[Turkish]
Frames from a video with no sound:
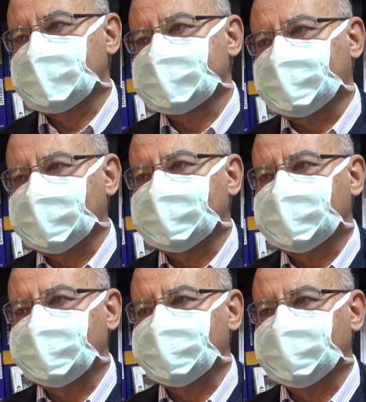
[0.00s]

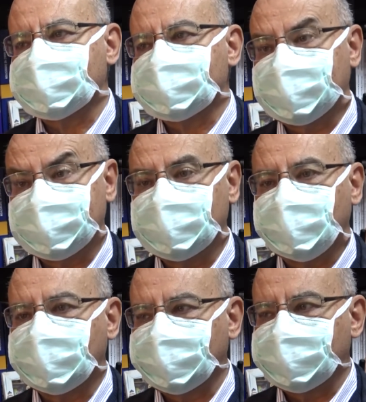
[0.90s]
sağlayabilmek için, etkili
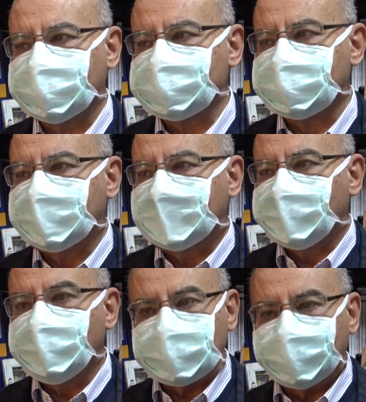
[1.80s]
olabilmek için
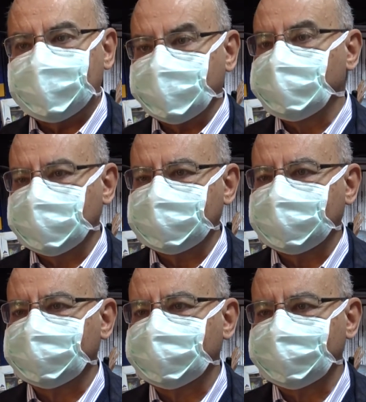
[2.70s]
muhtemelen bunların
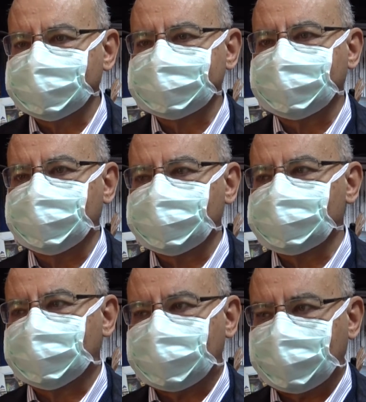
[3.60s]
artırılması
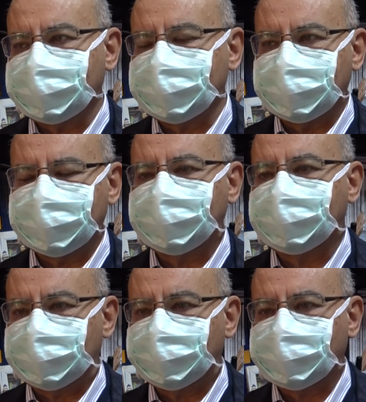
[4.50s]
gerekecek. Elde
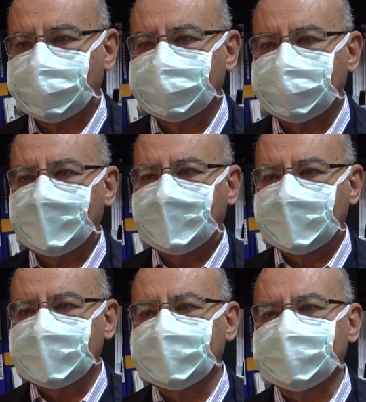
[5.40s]
yetkililer de bu konuda
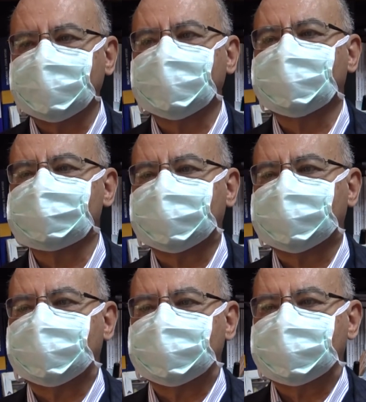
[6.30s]
gerekeni
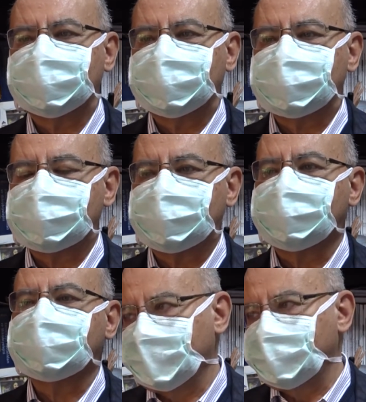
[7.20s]
yapacaklardır diye düşünüyorum.
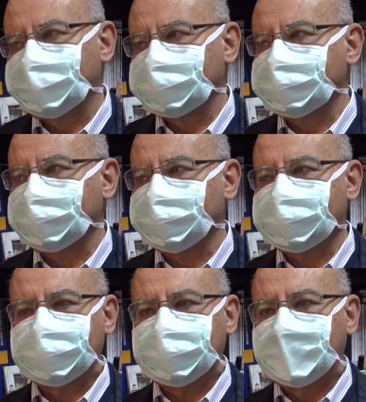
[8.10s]
Yılbaşında bir kere e,